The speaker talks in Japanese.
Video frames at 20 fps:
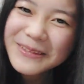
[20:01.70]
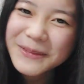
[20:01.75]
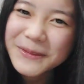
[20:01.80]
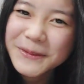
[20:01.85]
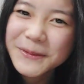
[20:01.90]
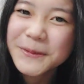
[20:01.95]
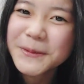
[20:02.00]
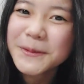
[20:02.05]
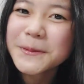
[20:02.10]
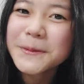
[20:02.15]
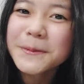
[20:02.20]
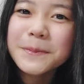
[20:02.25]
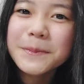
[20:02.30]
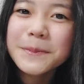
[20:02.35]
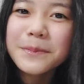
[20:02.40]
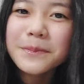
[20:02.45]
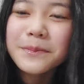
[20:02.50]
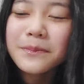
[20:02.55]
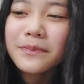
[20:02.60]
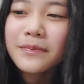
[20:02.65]
そう。
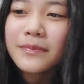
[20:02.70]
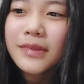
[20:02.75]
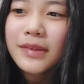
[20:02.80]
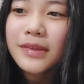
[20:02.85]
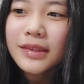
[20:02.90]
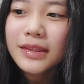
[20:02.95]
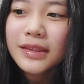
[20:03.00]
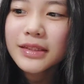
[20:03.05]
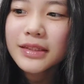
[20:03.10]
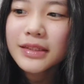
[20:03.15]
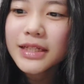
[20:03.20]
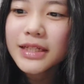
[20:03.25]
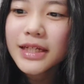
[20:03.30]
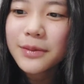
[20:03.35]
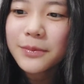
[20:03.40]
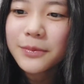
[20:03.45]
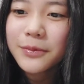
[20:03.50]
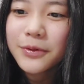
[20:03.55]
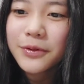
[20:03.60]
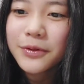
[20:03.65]
チャ
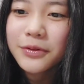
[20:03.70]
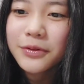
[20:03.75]
イムの